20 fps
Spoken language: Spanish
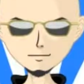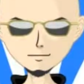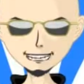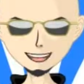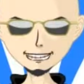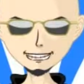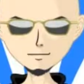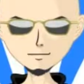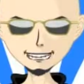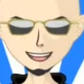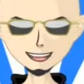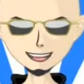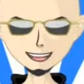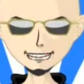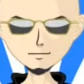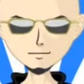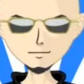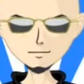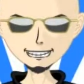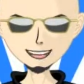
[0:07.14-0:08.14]

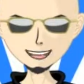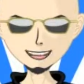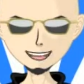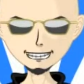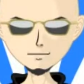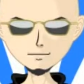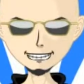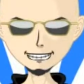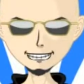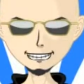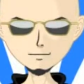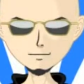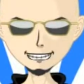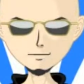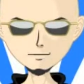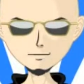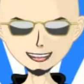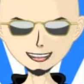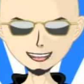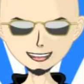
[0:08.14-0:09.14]
YouTube sabe que a los
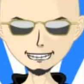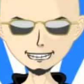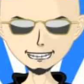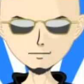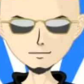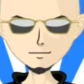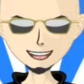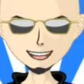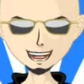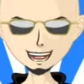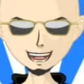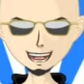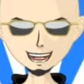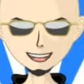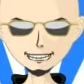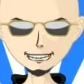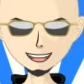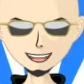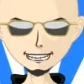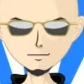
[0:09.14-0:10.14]
usuarios no
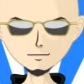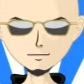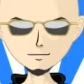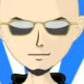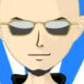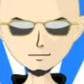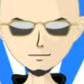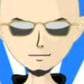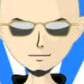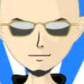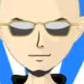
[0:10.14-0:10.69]
les gusta